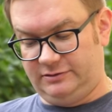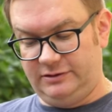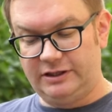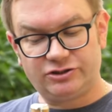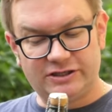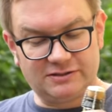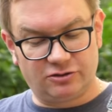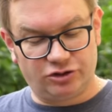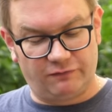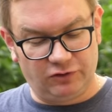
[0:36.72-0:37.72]

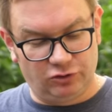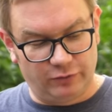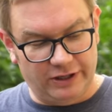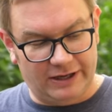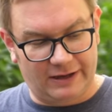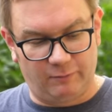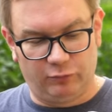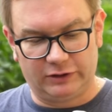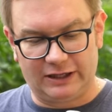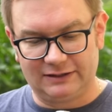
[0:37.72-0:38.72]
Nieczęsto się widuje
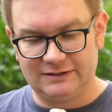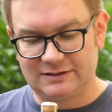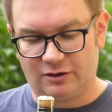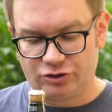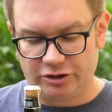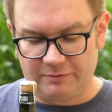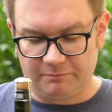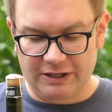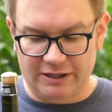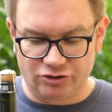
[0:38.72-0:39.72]
butelki
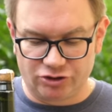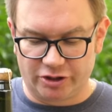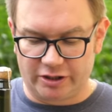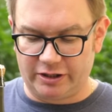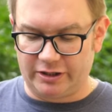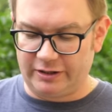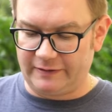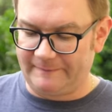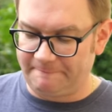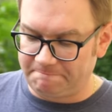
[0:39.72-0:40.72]
075
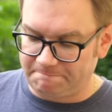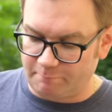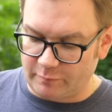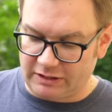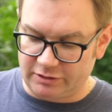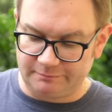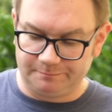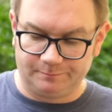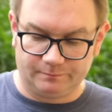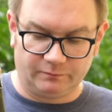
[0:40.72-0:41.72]
em,
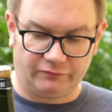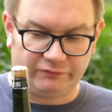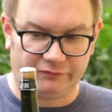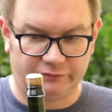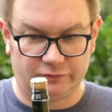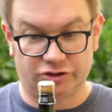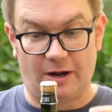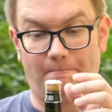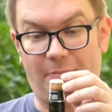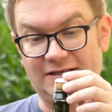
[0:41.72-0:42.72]

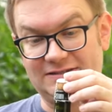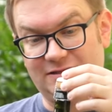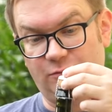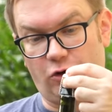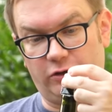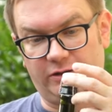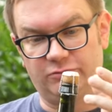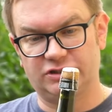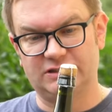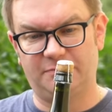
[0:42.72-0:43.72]
szampańskim korkiem
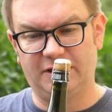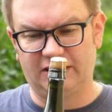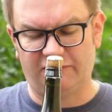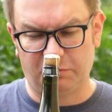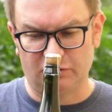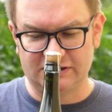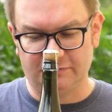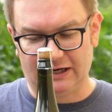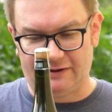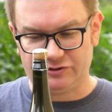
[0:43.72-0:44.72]
jeszcze zamknięte w
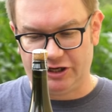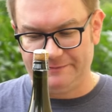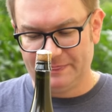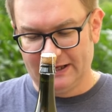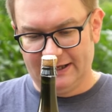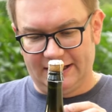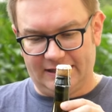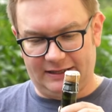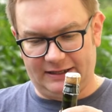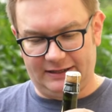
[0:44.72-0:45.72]
polskim krafcie.
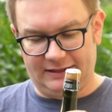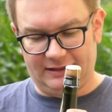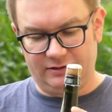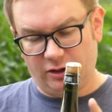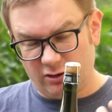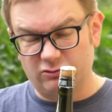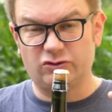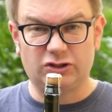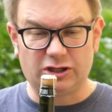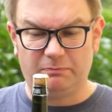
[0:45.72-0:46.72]
E, no
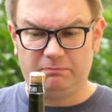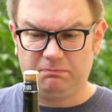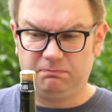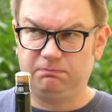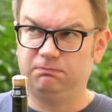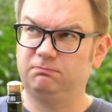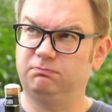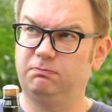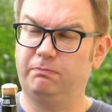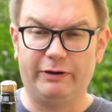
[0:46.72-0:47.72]
oczywiście
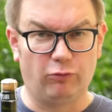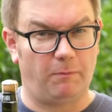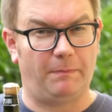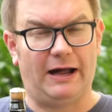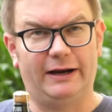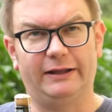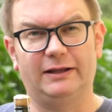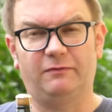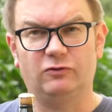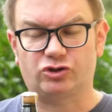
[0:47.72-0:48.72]
było parę,
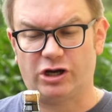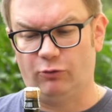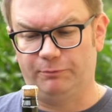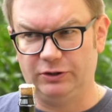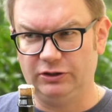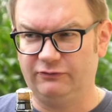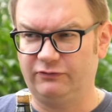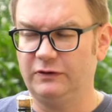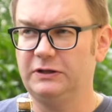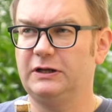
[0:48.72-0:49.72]
na pewno Szał
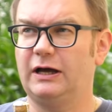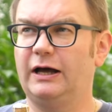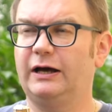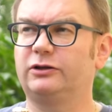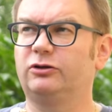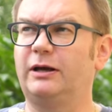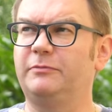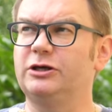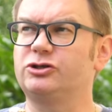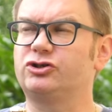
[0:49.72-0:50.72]
e, kto
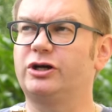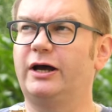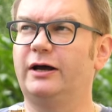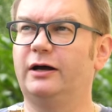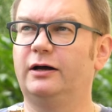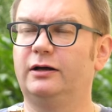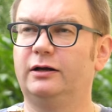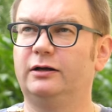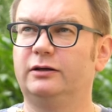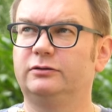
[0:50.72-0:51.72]
tam jeszcze...
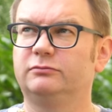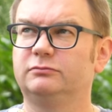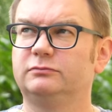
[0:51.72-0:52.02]
E,